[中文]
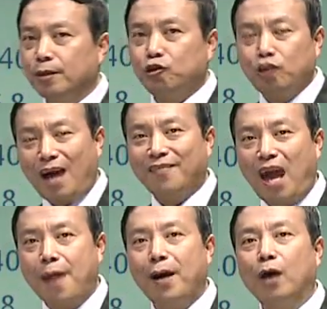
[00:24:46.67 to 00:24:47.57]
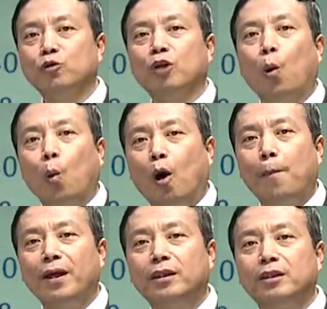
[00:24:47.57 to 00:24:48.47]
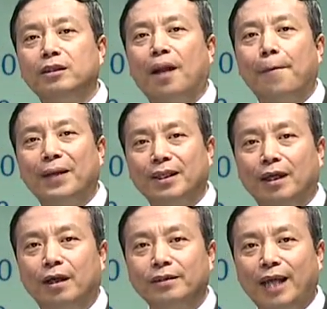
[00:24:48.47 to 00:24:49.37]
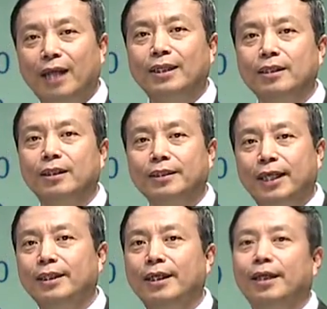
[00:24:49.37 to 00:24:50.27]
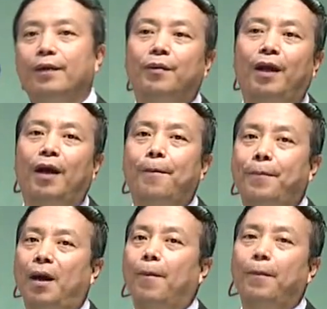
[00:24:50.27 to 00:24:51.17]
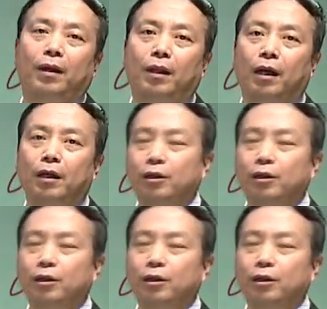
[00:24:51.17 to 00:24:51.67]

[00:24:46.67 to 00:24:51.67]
资产负债表中的货币 C 项不能调，第二件事儿现金流量表不能调，